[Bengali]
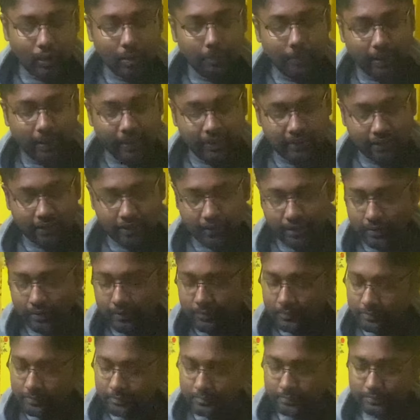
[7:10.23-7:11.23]
ডুয়েল ব্যান্ড এটা
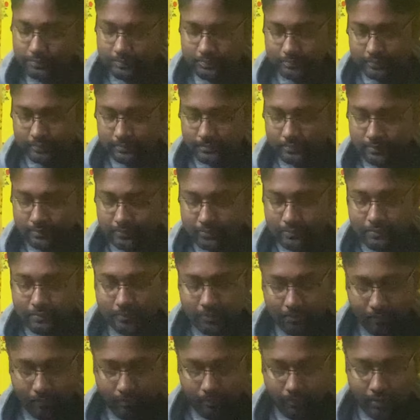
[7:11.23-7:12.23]

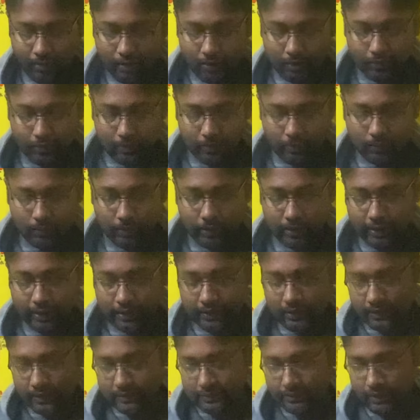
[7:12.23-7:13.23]
হুম তো
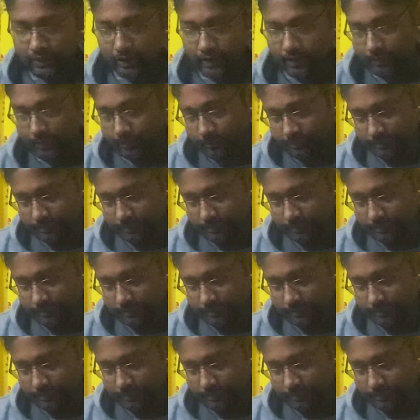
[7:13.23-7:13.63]
এটার যা